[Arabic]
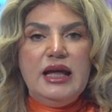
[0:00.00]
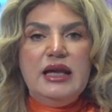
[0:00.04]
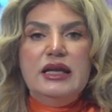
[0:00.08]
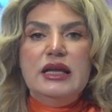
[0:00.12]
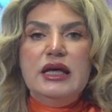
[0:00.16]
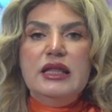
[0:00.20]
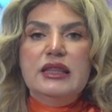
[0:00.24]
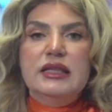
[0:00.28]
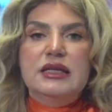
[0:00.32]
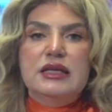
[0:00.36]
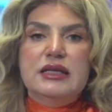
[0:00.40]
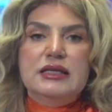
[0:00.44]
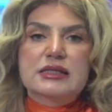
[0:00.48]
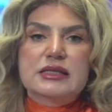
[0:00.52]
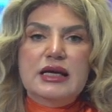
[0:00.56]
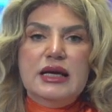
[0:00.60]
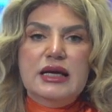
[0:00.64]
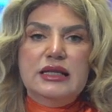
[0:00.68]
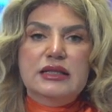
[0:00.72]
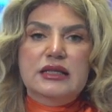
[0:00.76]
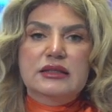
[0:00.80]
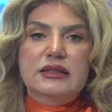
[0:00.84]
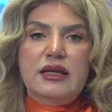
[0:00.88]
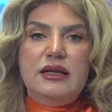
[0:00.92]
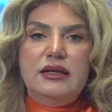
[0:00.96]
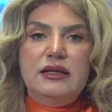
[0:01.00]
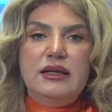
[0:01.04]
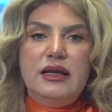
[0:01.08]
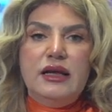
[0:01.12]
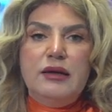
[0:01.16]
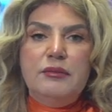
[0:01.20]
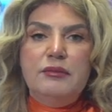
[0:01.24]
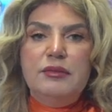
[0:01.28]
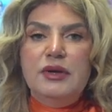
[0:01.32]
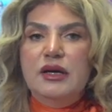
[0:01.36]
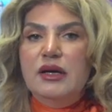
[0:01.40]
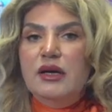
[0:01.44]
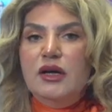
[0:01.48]
الذي
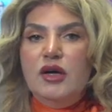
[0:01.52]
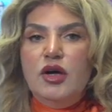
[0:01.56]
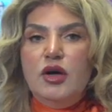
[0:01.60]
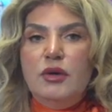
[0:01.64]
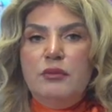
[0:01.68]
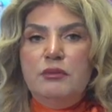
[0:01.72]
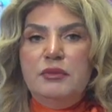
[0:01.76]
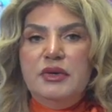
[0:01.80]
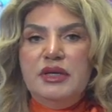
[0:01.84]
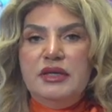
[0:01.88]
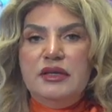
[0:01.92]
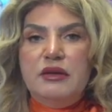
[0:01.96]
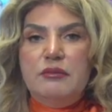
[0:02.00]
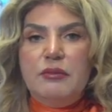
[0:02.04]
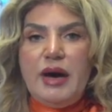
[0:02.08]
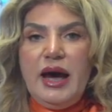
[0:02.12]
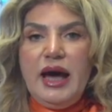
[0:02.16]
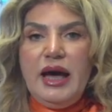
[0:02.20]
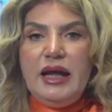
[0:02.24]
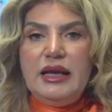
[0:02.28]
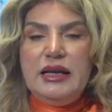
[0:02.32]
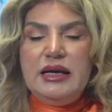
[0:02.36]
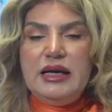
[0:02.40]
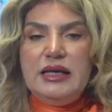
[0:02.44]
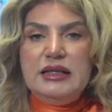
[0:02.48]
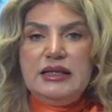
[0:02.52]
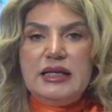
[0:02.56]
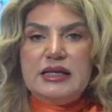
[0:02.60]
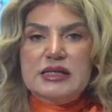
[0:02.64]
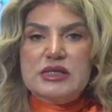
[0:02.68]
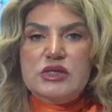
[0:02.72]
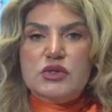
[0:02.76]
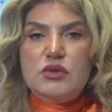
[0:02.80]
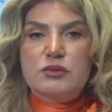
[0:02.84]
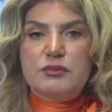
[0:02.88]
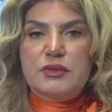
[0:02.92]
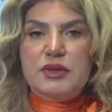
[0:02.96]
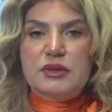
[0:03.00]
سيتطلب من محلات
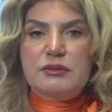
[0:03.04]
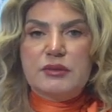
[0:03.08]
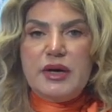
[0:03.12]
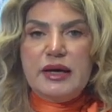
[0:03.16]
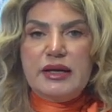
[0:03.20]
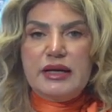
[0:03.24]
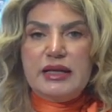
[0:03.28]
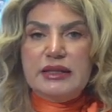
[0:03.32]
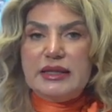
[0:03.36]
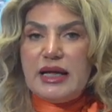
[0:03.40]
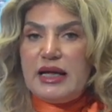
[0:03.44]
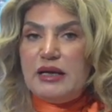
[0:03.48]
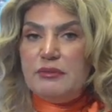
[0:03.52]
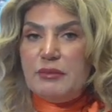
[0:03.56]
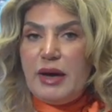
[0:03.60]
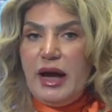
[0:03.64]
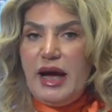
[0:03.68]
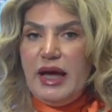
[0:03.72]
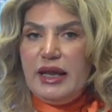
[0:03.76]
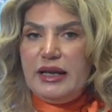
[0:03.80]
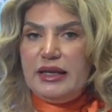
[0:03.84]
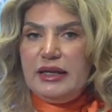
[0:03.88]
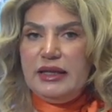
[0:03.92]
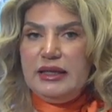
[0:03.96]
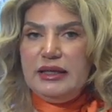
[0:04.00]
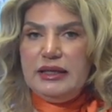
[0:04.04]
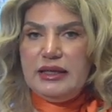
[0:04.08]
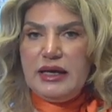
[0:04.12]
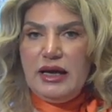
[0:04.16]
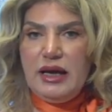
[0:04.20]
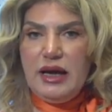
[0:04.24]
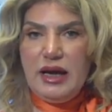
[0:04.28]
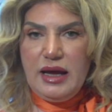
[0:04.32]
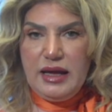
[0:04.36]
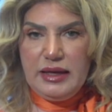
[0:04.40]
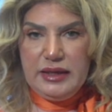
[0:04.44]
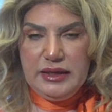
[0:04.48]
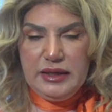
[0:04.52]
السوبر ماركت
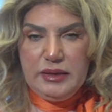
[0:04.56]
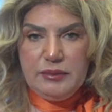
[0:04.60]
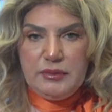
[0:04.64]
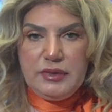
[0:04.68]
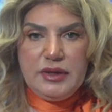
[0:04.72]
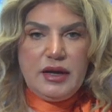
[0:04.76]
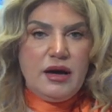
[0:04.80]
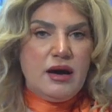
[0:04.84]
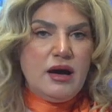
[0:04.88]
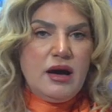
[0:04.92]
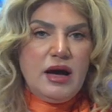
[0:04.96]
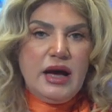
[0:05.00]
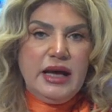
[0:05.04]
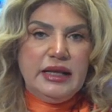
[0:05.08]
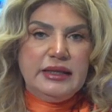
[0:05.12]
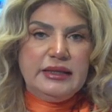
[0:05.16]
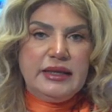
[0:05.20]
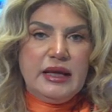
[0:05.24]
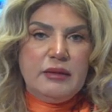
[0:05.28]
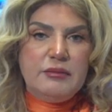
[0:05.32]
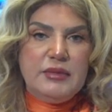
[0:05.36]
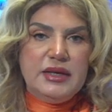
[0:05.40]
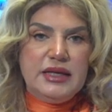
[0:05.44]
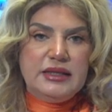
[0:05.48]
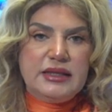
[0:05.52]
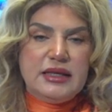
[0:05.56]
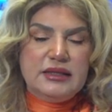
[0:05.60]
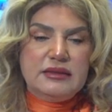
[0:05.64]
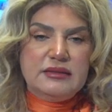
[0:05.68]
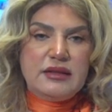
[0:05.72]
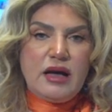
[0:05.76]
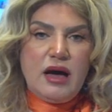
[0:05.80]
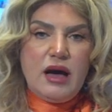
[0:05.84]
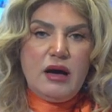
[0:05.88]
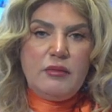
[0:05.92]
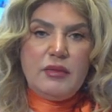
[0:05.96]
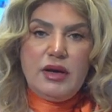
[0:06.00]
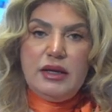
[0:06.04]
المحلية الإبلاغ عن كمية
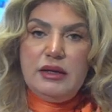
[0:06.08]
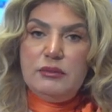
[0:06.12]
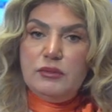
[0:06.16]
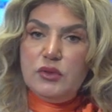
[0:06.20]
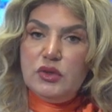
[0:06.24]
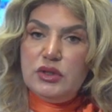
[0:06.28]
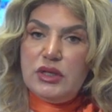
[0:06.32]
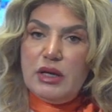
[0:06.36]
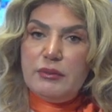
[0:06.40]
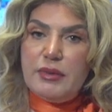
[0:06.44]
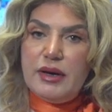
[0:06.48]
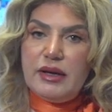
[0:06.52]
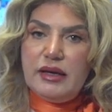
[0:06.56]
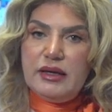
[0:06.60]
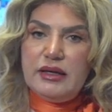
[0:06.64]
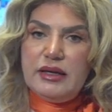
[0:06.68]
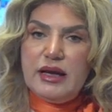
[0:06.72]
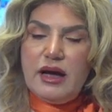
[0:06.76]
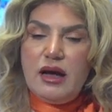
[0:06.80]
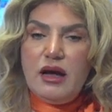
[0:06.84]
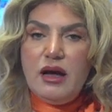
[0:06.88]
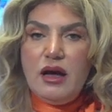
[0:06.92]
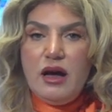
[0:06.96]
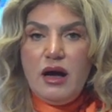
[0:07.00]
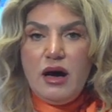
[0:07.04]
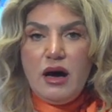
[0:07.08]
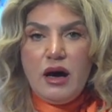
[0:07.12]
الطعام المتبقية